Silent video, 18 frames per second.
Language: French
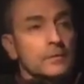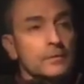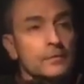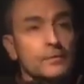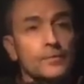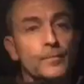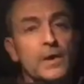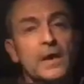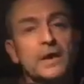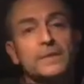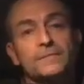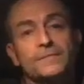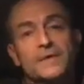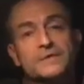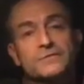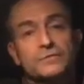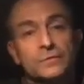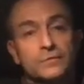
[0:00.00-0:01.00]
euh, une blinde
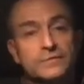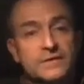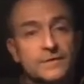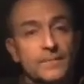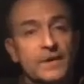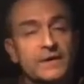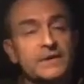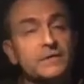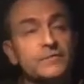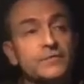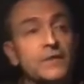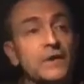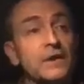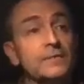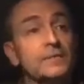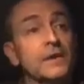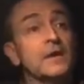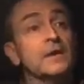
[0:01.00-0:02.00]
parce que c'est moi qui le
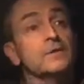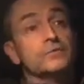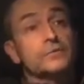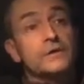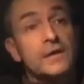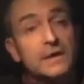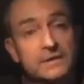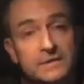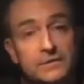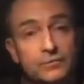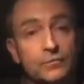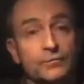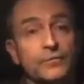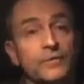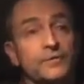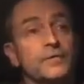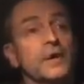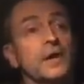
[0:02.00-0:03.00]
fais, mais je veux dire, si tu
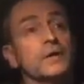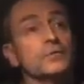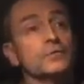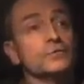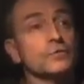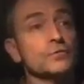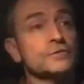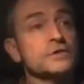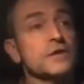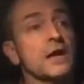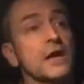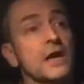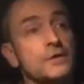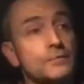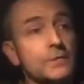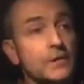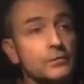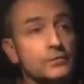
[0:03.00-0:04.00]
fais faire un entretien
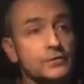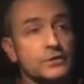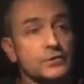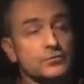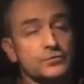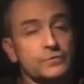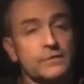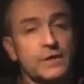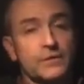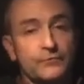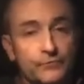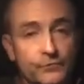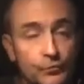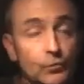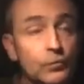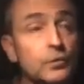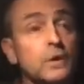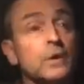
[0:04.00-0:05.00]
annuel de ta chaudière
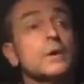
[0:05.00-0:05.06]
fuel,